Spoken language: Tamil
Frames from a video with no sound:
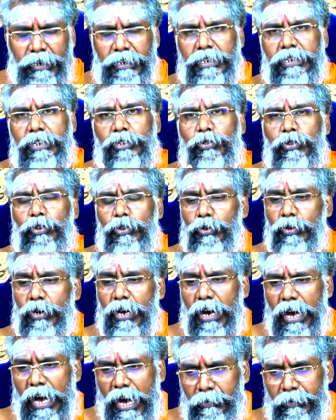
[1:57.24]
படுக்கதோ
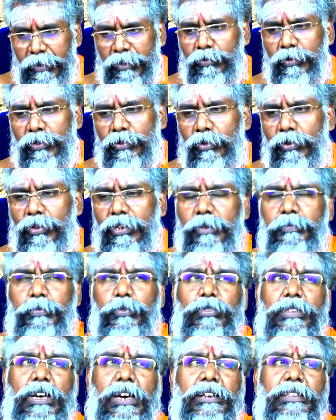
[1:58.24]
அமர்வதோ இப்போ
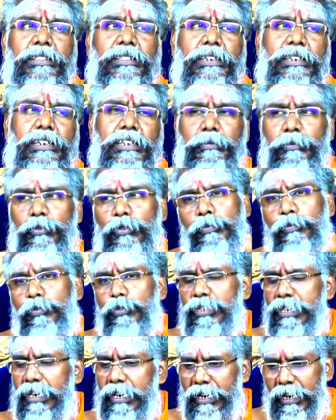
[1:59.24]
உதாரணத்துக்கு நம்ம ஒரு
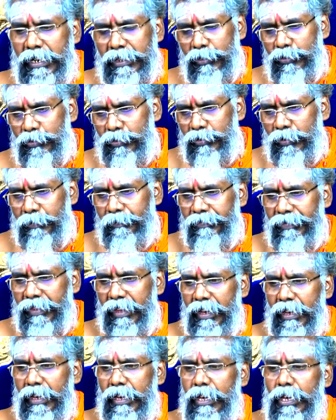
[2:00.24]
பூஜையில் கலந்துக்கிட்டோம்
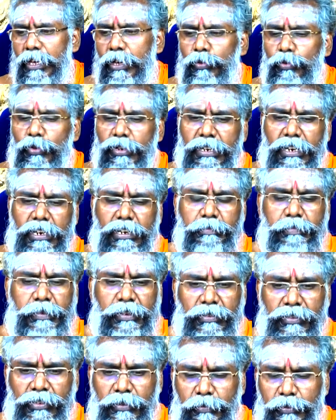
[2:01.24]
ஒரு
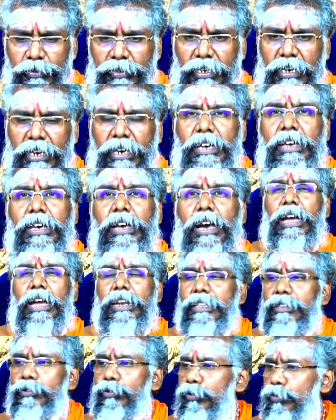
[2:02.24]
கிரகப்பிரவேச பூஜை
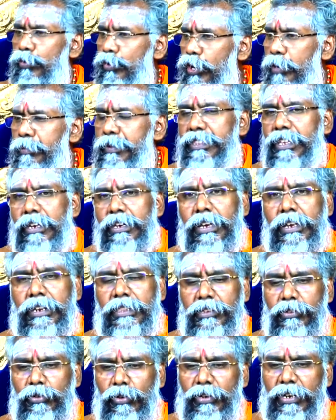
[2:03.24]
அல்லது ஒரு ஹோமத்தில்
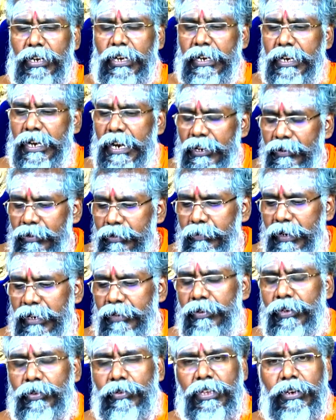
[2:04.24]
கலந்துக்கிறோம்னா கணவன்
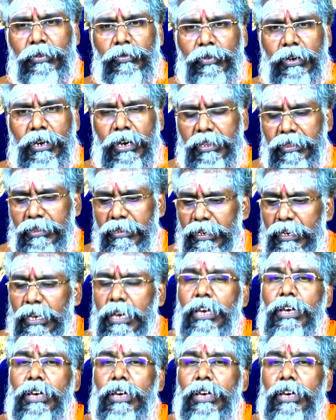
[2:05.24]
மனைவி தான் உட்கார்ந்து